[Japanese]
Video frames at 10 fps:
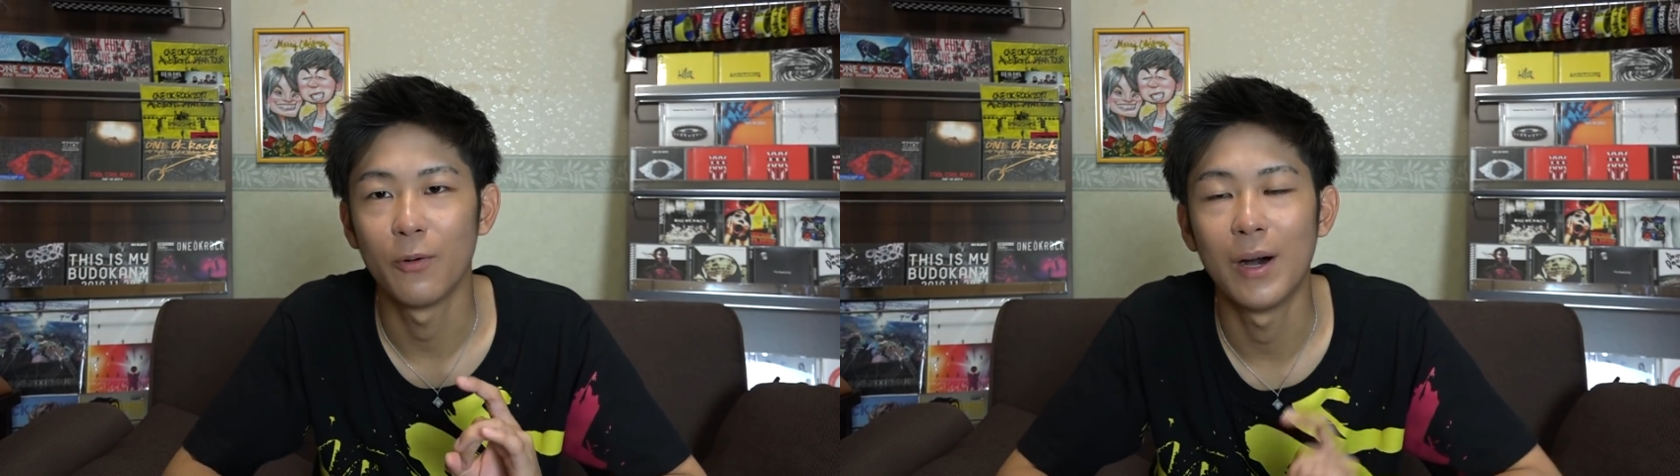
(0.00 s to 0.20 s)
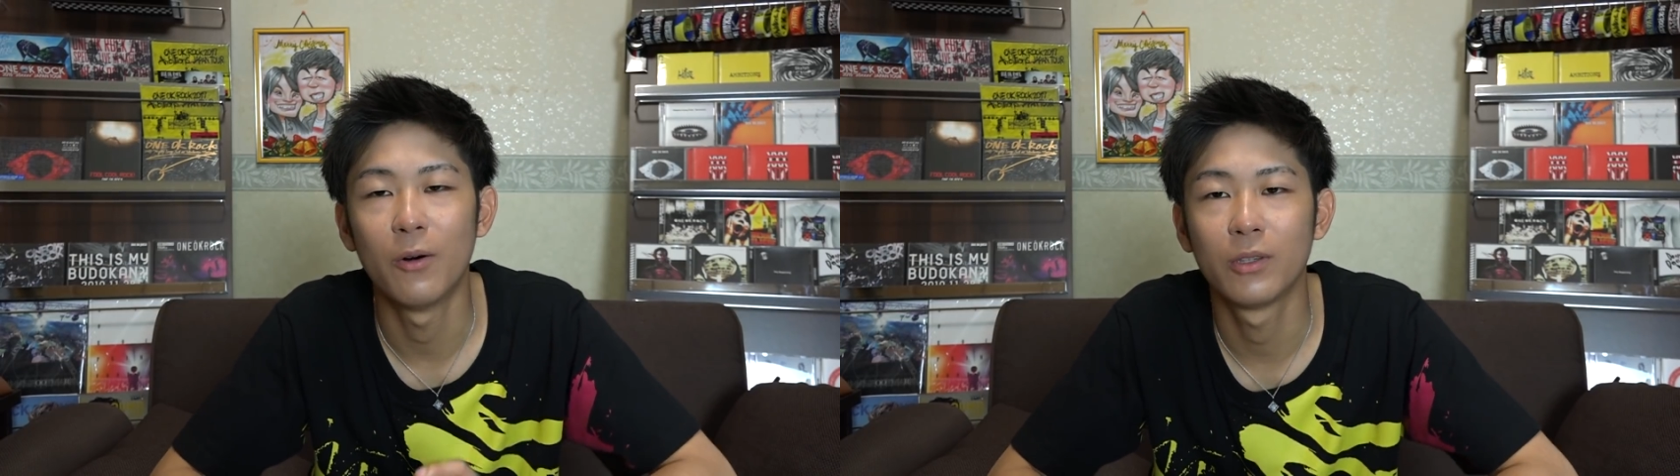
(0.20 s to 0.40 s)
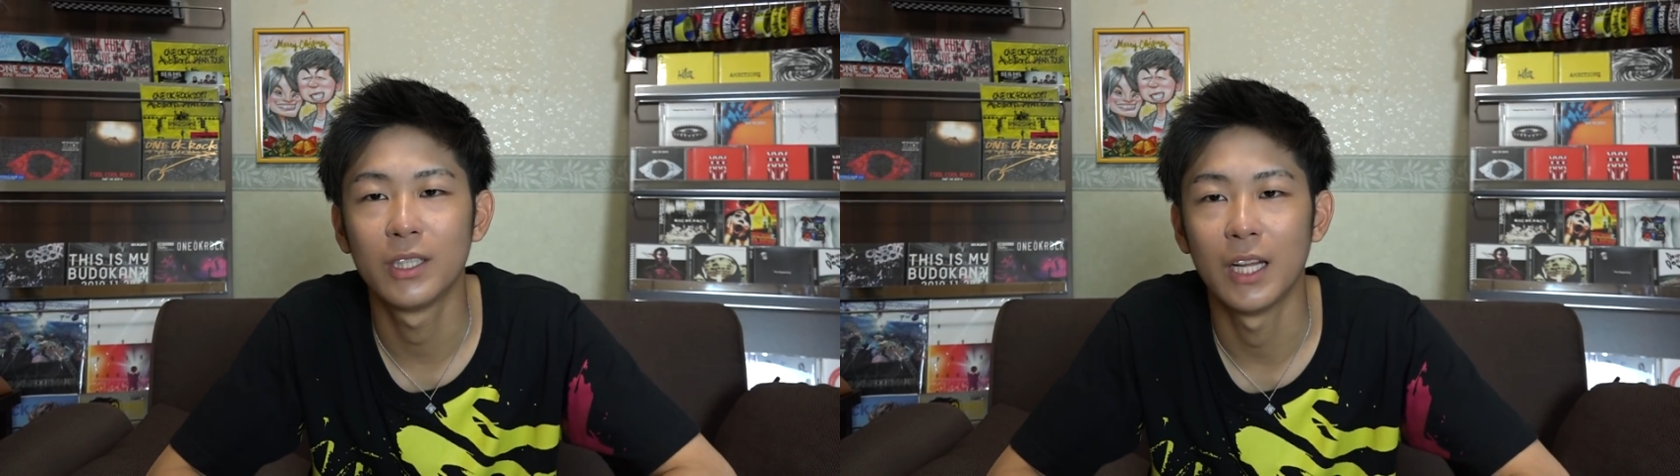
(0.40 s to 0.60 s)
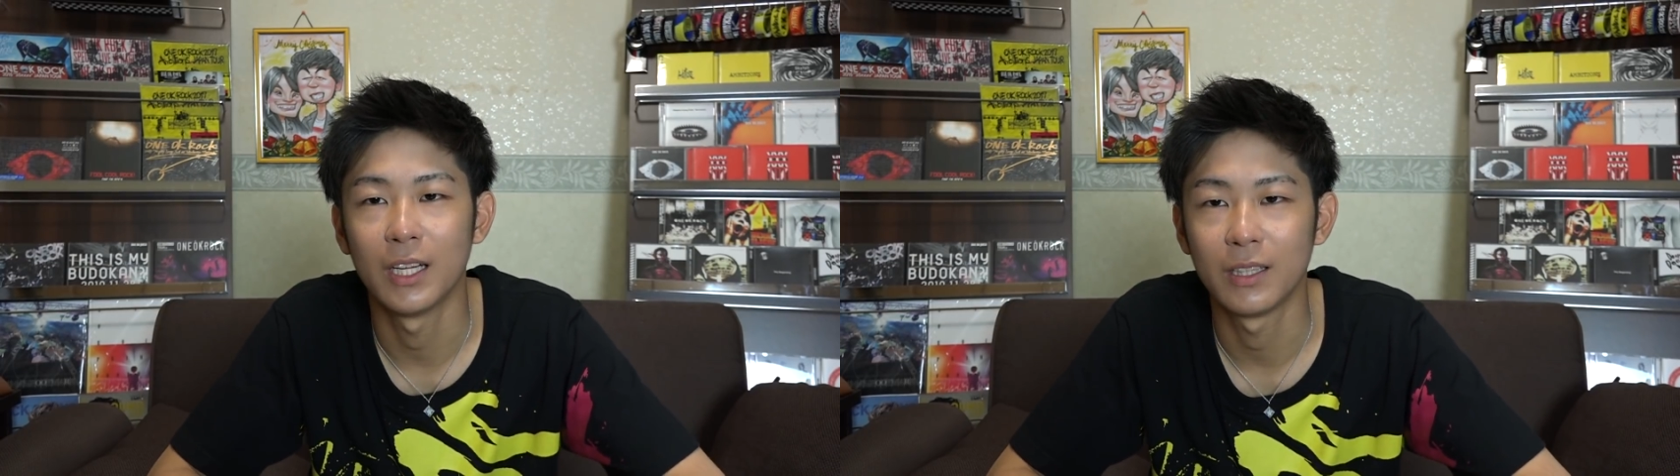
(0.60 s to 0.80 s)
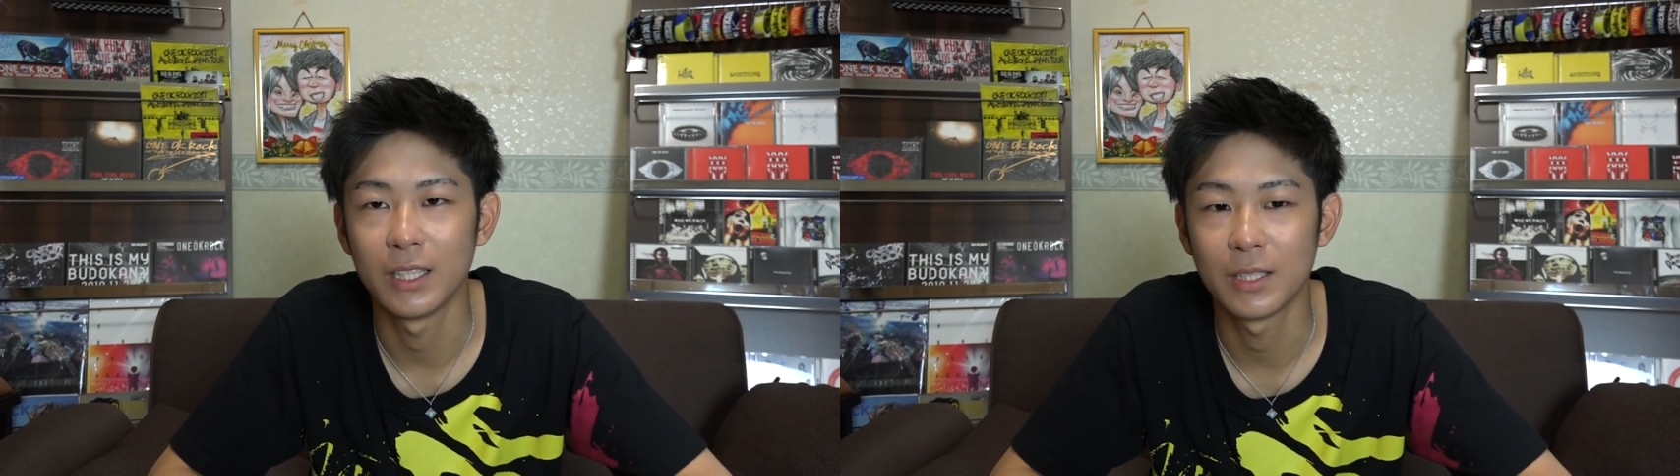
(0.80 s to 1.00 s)
ワンオク
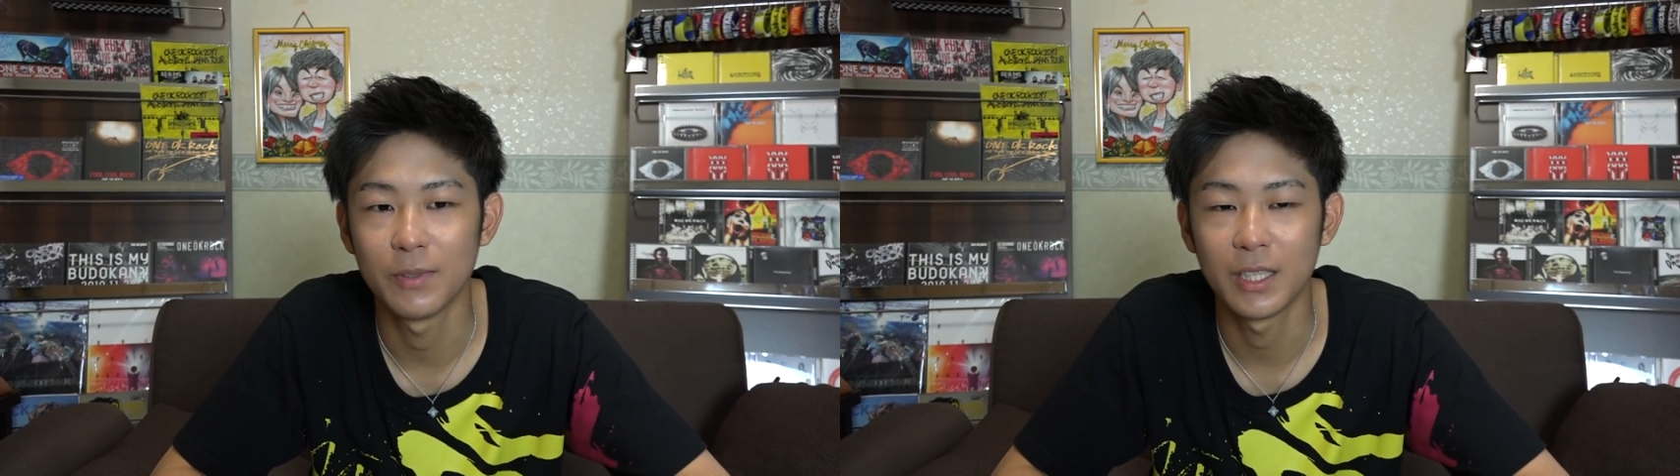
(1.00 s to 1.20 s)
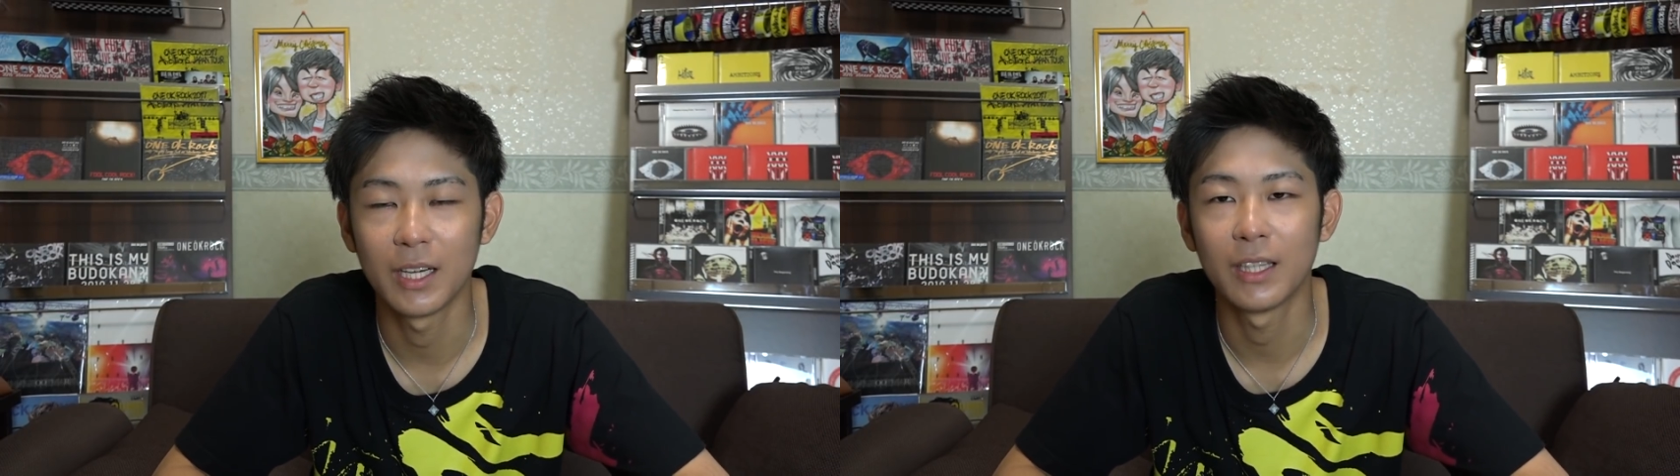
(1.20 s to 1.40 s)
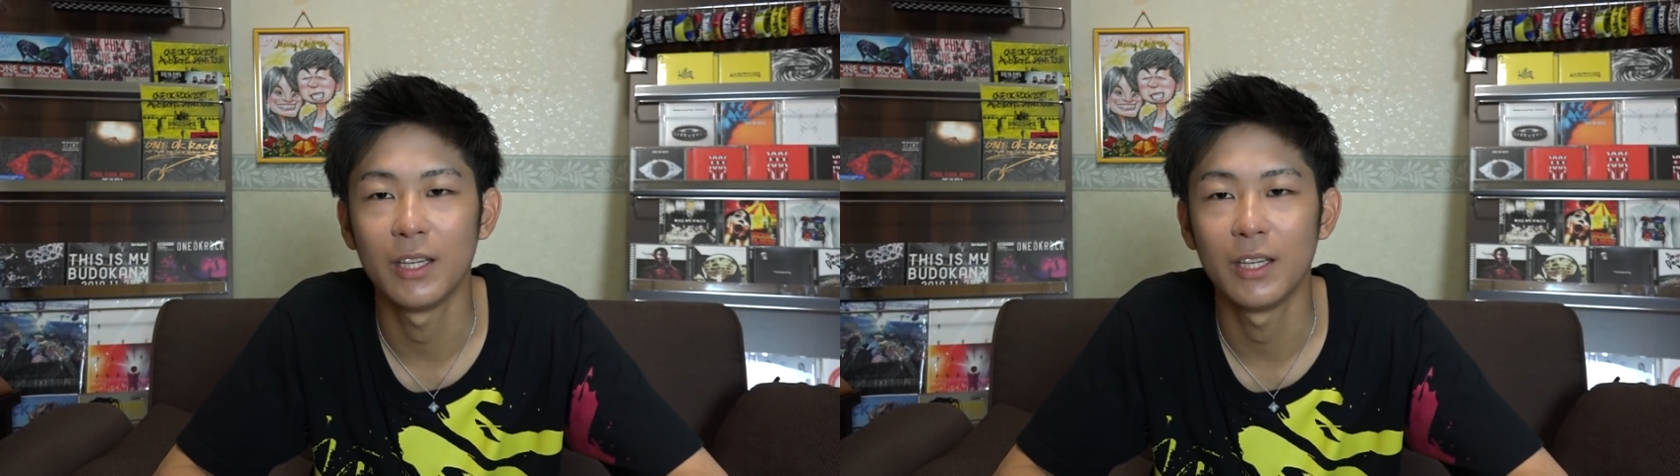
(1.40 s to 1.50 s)
棚って自分で勝